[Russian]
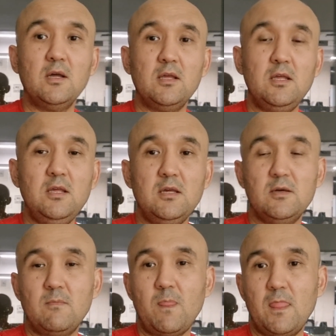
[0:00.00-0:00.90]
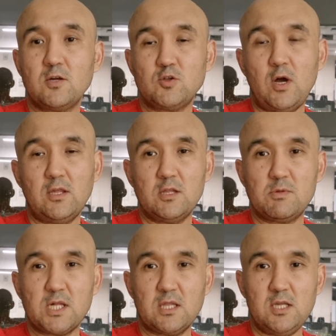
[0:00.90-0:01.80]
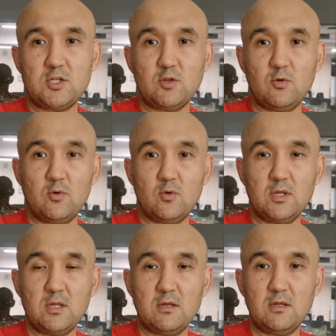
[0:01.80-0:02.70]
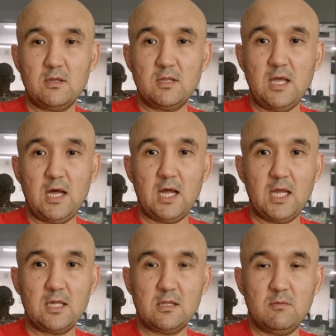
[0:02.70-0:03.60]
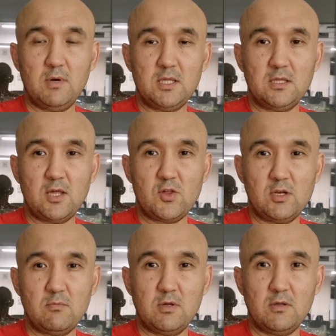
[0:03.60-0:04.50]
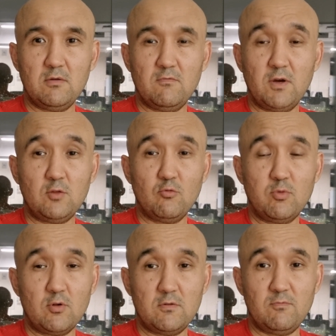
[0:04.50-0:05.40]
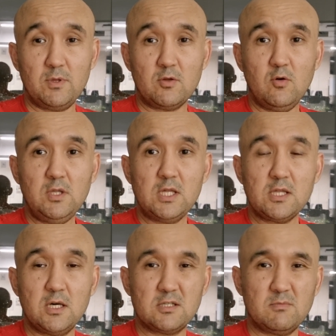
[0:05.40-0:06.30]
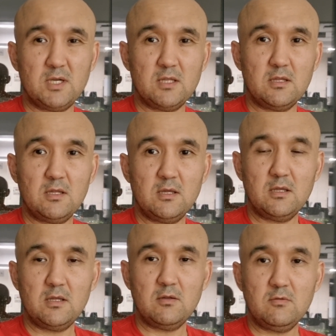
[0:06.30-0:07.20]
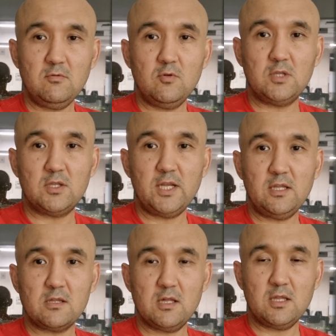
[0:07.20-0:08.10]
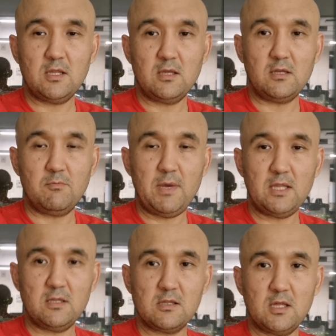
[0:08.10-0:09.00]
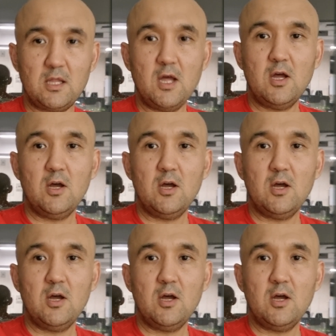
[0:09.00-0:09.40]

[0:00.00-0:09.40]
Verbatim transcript: И что хотелось бы сказать, что да, если бы они начали бы войну против биткоина, скажем, лет ну, года три назад или пять назад,